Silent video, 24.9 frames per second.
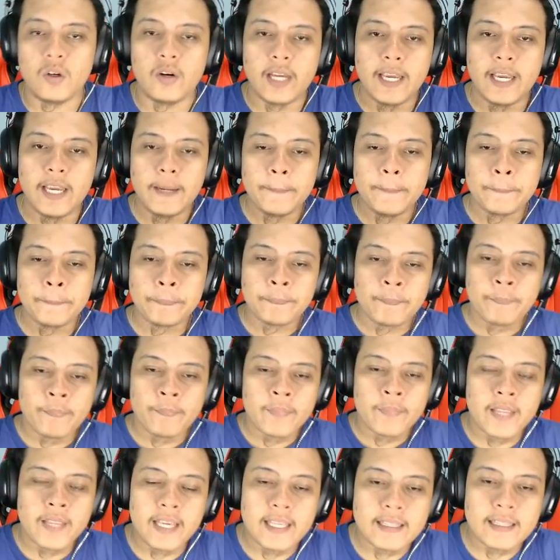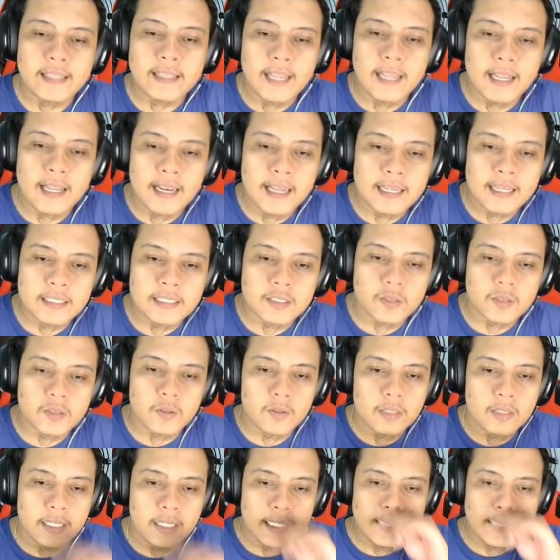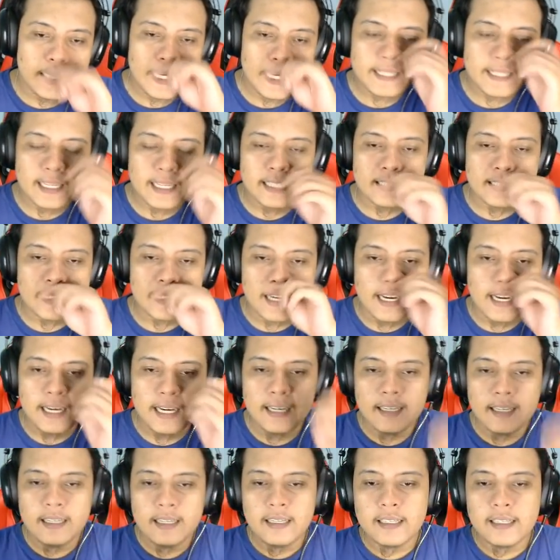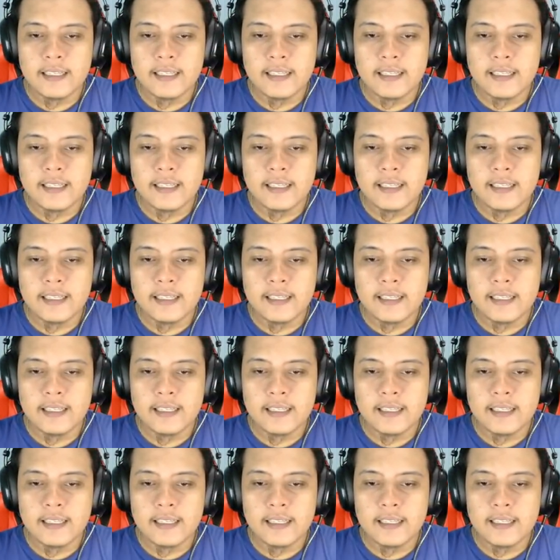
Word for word: Oke kita langsung lihat aja.